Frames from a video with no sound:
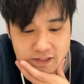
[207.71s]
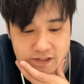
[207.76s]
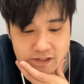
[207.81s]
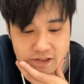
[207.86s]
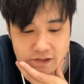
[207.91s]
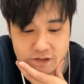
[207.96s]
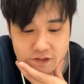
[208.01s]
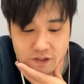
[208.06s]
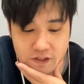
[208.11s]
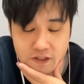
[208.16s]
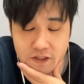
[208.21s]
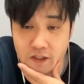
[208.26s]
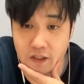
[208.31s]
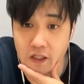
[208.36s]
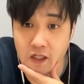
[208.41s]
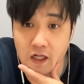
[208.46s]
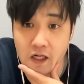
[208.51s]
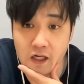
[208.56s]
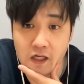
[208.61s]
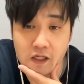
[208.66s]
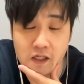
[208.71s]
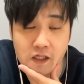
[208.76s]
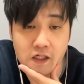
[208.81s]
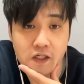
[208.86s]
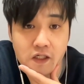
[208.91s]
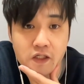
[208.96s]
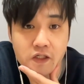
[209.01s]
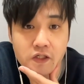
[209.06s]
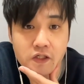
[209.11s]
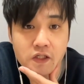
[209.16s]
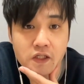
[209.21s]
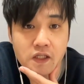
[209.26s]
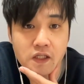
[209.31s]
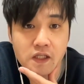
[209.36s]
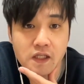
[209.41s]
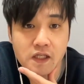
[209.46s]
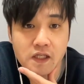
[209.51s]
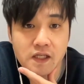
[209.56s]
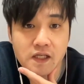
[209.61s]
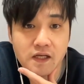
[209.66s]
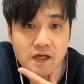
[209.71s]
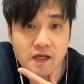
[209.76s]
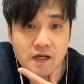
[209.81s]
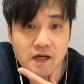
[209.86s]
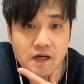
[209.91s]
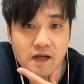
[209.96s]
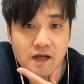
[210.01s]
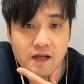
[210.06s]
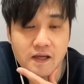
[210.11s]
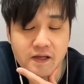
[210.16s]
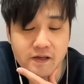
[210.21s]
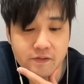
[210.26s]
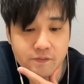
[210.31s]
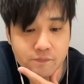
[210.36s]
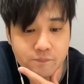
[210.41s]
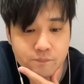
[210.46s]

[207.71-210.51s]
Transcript: りなんじゃないかな。はい。